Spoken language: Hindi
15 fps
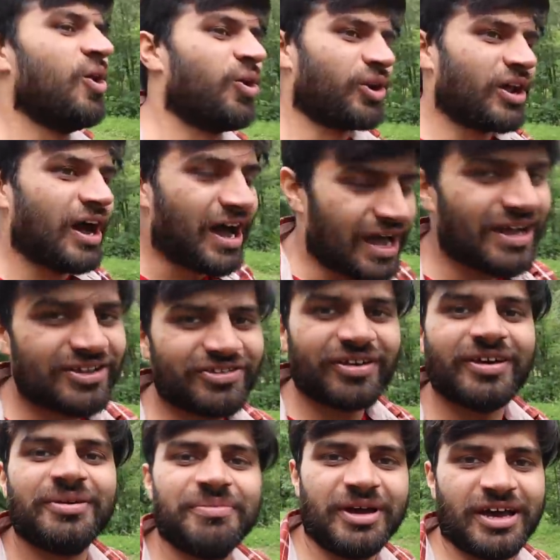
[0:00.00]
और आज
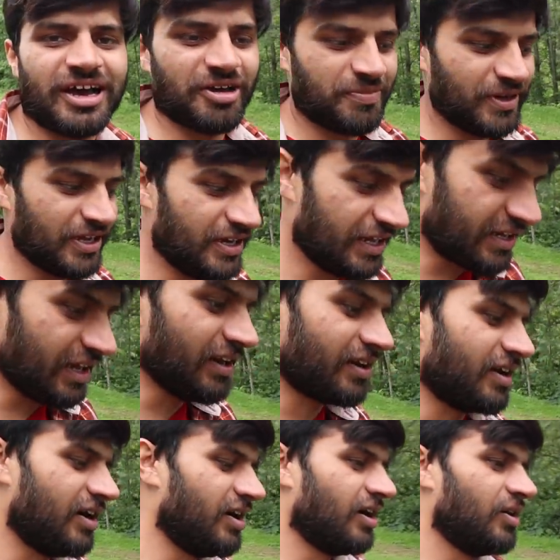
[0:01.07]
मैं अभी निकल
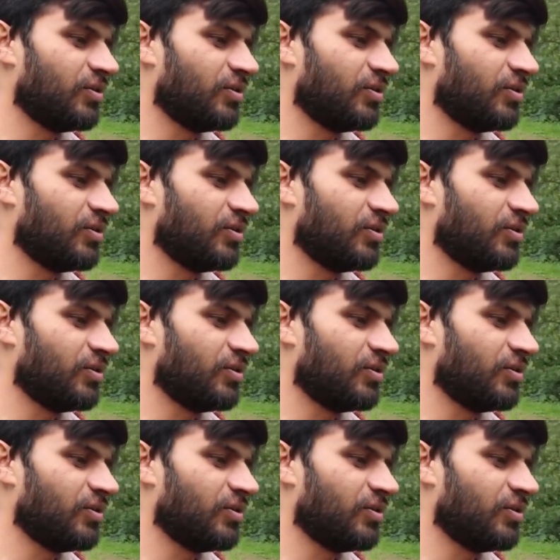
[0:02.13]
रहा